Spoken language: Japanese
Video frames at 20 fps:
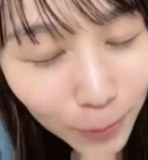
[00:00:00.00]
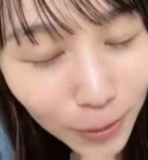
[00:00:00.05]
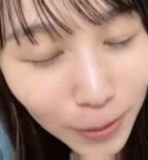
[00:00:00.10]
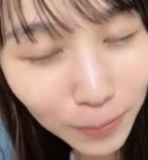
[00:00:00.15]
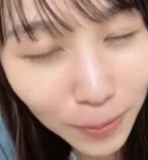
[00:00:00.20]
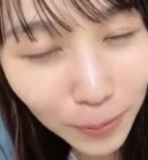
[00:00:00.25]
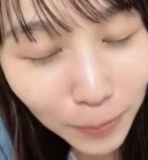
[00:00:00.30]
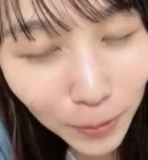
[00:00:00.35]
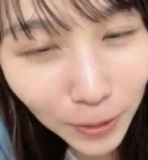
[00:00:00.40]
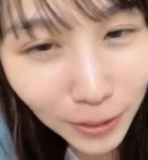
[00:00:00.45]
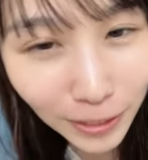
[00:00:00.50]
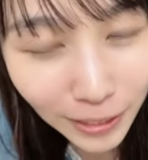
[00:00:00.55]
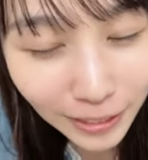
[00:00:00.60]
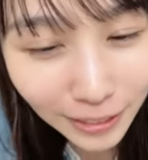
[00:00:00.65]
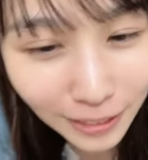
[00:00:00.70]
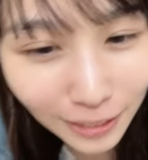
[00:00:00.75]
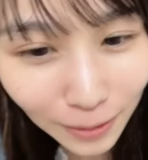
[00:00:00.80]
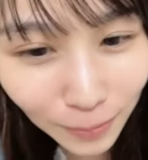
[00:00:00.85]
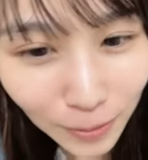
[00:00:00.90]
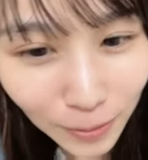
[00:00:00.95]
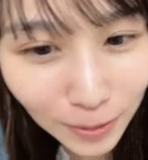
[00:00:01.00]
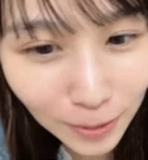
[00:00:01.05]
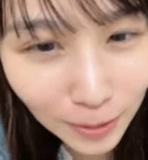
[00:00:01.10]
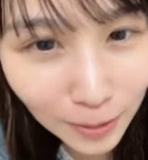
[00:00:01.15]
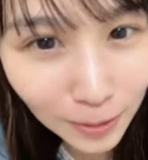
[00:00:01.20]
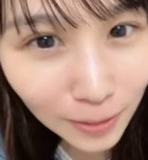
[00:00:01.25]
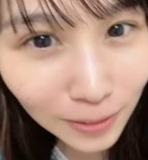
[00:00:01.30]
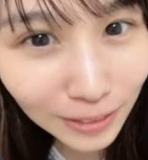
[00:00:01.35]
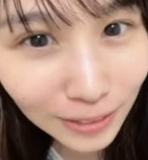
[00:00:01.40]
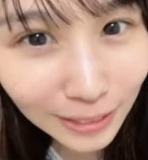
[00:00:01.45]
メンバーもう一回やったらバズ
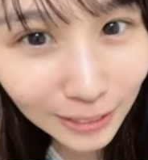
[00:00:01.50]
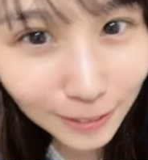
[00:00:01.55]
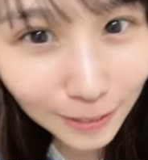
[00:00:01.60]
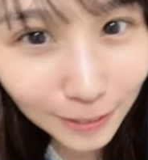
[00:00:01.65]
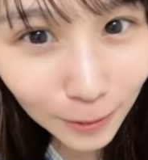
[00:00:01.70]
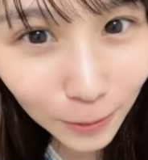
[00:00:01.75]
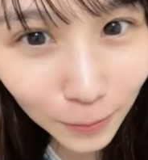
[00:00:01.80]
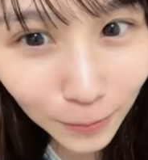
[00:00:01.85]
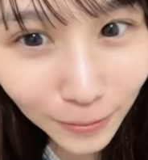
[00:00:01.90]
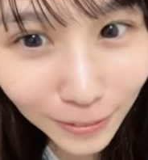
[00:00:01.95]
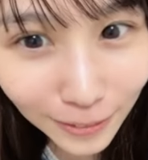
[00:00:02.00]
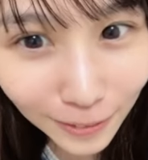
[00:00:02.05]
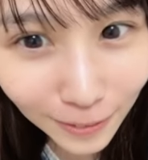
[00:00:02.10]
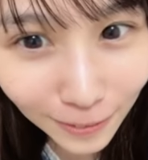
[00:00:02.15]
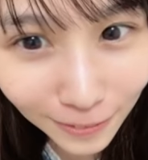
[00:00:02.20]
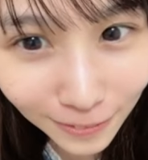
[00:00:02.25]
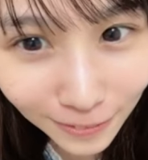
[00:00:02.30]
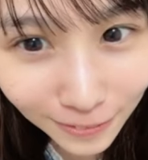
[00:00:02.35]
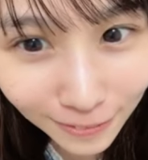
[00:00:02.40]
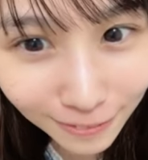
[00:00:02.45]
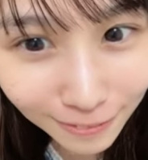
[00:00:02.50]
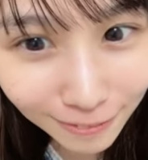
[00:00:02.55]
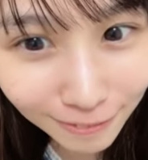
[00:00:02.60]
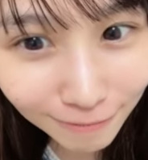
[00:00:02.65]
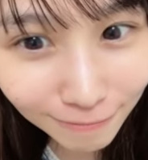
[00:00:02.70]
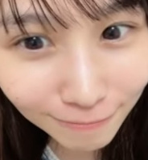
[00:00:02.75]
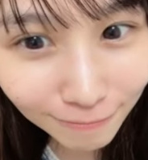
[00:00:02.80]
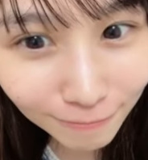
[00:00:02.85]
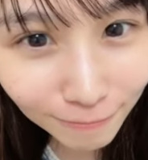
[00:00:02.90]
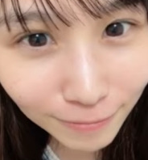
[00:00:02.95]
るよっていうコメント
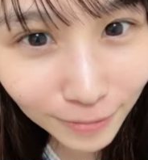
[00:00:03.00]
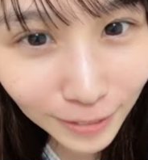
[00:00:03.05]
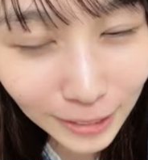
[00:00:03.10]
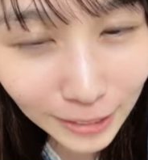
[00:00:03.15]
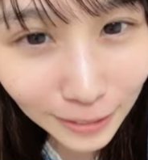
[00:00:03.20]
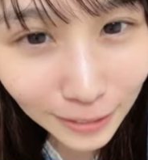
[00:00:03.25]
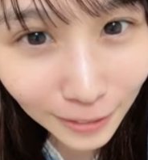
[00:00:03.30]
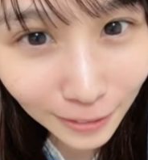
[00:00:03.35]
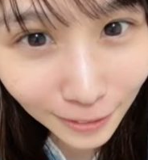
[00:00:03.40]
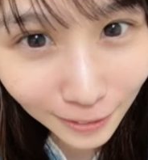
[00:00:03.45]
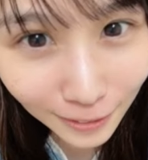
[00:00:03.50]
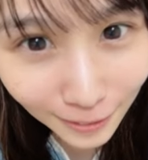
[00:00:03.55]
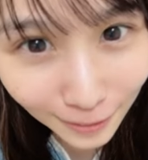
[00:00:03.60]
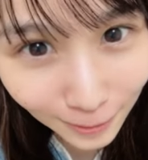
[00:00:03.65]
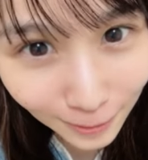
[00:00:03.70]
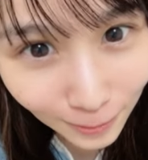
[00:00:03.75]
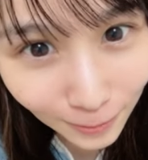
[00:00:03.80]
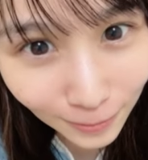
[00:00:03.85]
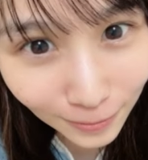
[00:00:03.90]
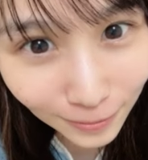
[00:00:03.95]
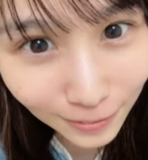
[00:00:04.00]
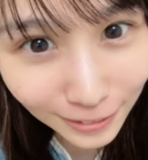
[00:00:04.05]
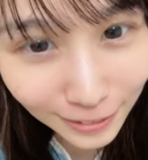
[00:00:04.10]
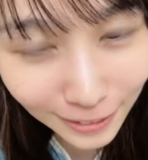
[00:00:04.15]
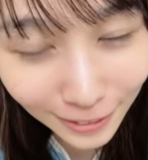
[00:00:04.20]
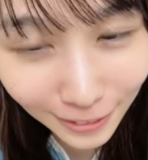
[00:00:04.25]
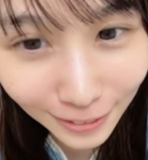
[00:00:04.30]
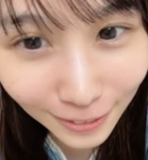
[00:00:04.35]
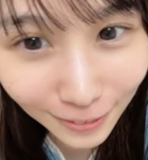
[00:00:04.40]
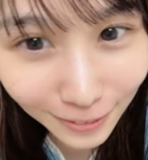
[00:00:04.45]
してたでしょし
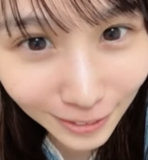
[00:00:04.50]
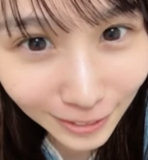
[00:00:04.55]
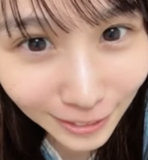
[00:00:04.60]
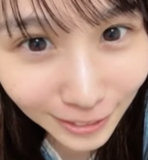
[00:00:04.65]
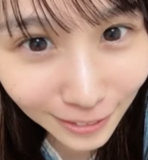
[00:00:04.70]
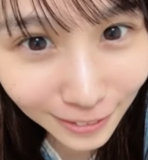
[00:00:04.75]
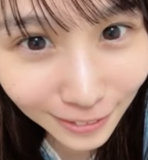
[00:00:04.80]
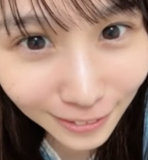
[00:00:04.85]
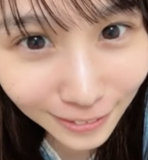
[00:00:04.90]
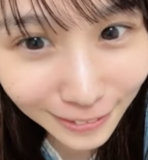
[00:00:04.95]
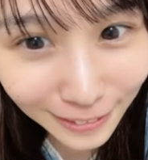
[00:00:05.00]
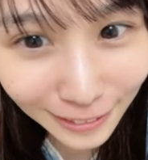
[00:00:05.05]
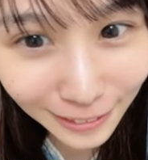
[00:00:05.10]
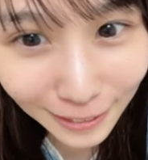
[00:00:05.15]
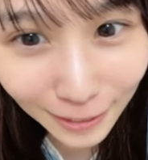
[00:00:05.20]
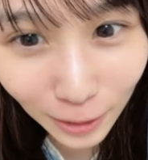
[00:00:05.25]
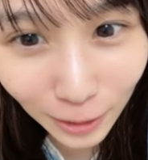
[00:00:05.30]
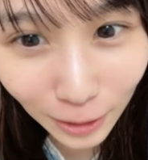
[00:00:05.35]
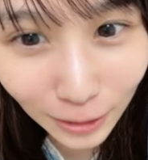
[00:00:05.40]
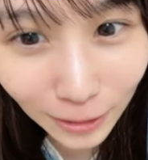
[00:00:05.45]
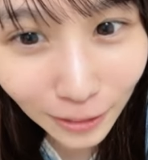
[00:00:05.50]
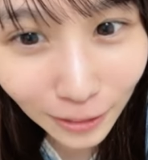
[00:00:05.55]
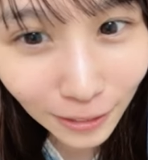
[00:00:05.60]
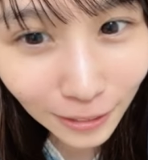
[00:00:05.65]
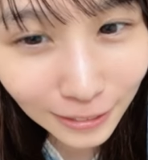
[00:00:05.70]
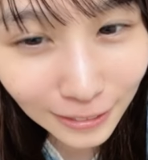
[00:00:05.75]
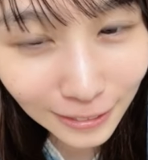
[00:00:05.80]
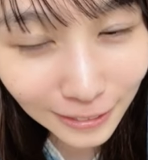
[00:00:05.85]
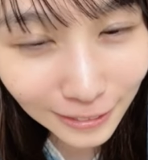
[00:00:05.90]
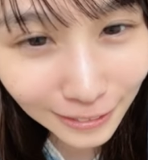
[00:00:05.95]
てたよね引っか
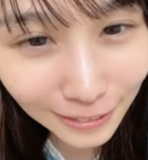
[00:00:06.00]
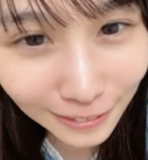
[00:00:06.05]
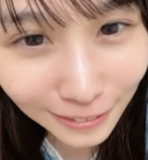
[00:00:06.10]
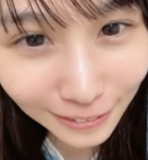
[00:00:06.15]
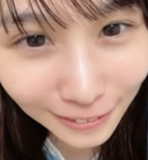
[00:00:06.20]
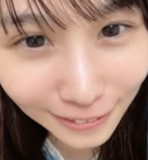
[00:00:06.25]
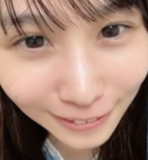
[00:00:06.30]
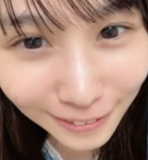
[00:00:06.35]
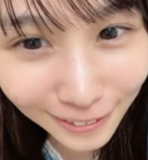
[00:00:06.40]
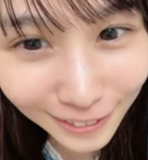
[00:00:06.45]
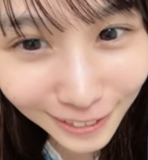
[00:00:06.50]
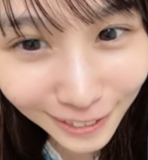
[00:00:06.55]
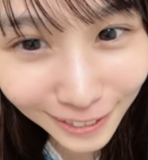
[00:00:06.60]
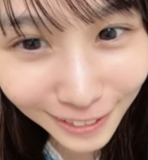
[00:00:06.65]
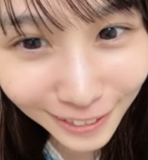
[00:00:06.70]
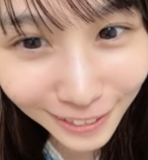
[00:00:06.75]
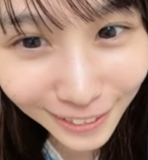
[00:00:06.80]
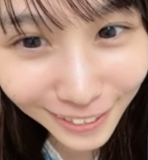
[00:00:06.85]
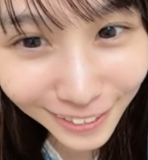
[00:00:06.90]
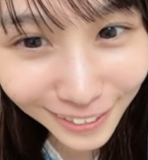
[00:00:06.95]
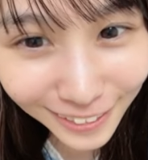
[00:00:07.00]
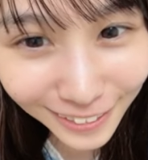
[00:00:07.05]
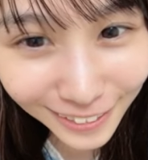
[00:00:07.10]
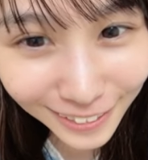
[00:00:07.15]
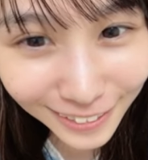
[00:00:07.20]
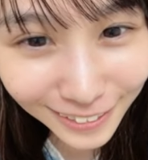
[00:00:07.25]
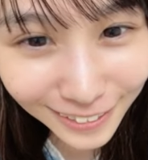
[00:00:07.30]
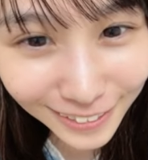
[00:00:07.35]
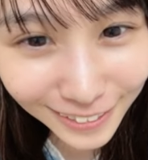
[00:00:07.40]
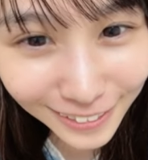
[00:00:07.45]
かってて
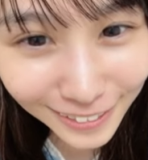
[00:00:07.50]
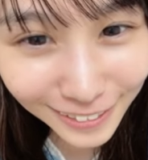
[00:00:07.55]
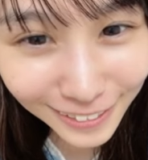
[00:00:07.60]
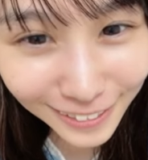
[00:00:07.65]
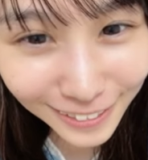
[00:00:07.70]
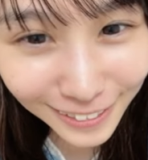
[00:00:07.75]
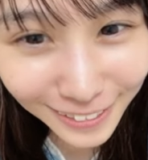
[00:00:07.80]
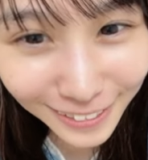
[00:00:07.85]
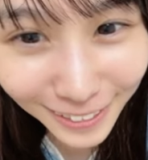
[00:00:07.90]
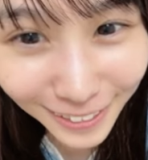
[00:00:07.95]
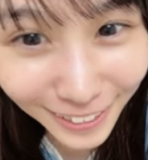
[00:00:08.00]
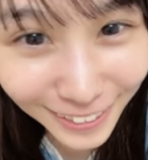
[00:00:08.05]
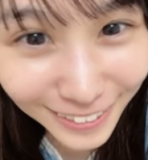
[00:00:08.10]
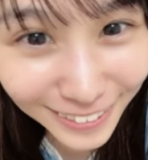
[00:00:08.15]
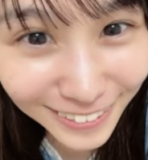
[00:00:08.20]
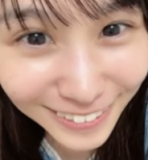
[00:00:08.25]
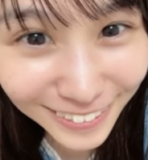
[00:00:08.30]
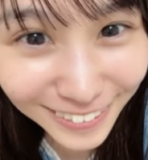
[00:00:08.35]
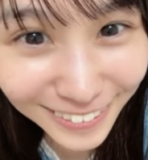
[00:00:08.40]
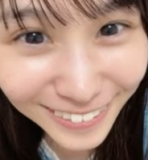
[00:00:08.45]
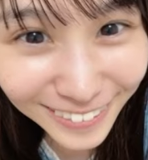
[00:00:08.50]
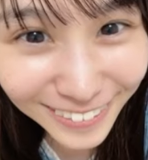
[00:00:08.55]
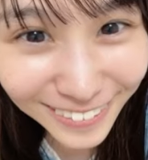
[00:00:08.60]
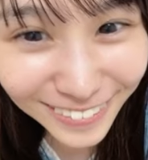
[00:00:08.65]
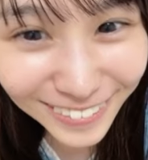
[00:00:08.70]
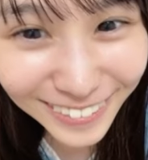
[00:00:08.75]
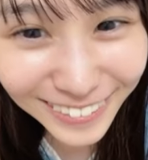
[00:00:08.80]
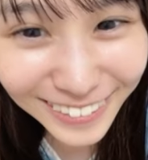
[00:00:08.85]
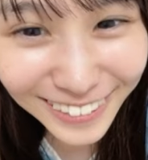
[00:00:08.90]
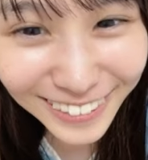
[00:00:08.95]
引っかかってると
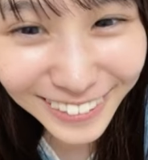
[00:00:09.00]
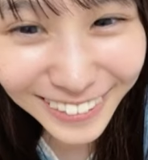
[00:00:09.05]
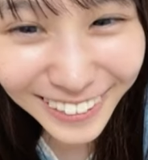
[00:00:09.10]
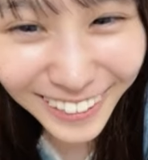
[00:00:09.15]
思って